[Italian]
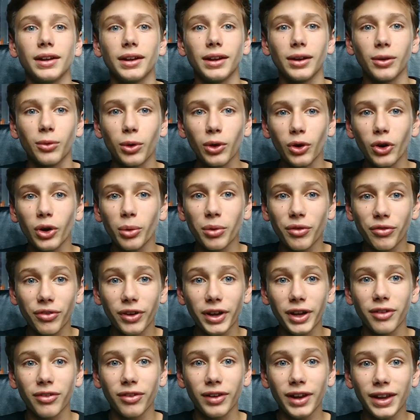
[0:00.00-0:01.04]
quello che mi fa
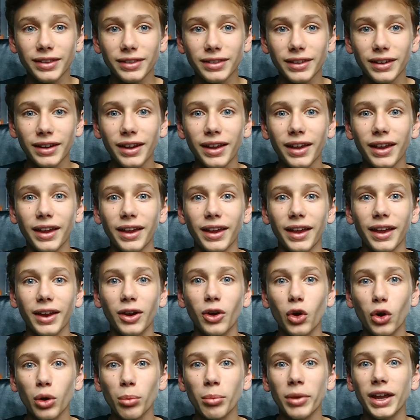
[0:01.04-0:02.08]
riflettere è
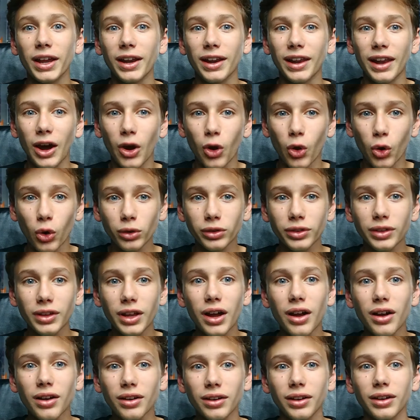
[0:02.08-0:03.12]
come la
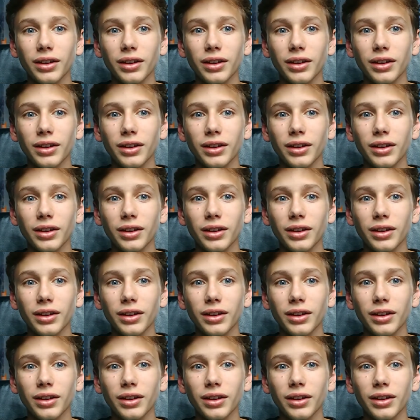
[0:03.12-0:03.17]
Honda